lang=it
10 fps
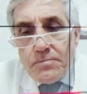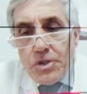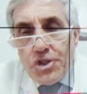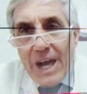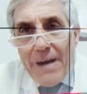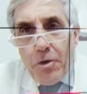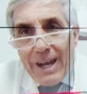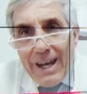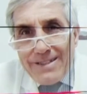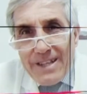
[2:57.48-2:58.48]
diciamo, diciamo che
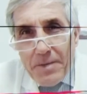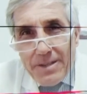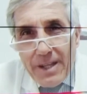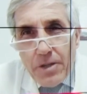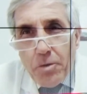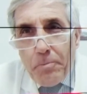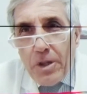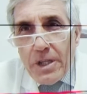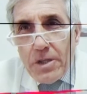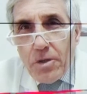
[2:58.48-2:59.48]
lei sta mettendo un po'
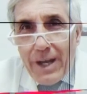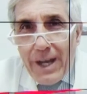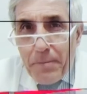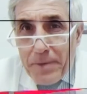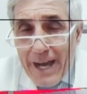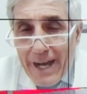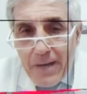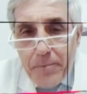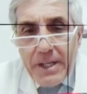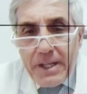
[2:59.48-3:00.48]
il dito nella
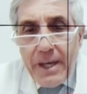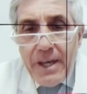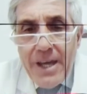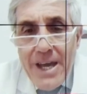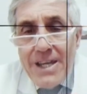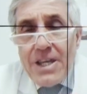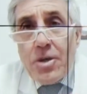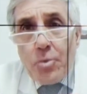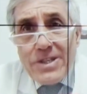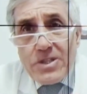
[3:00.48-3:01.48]
piaga perché
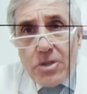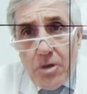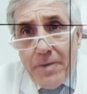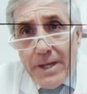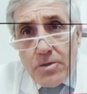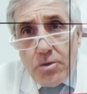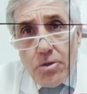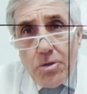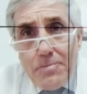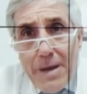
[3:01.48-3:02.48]
in questo momento
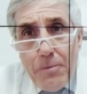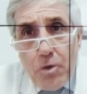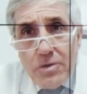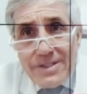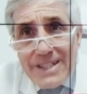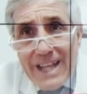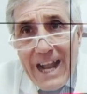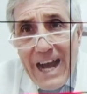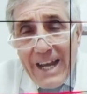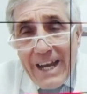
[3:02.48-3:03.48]
noi dobbiamo
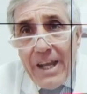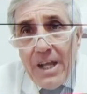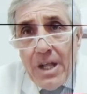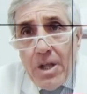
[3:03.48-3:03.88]
considerare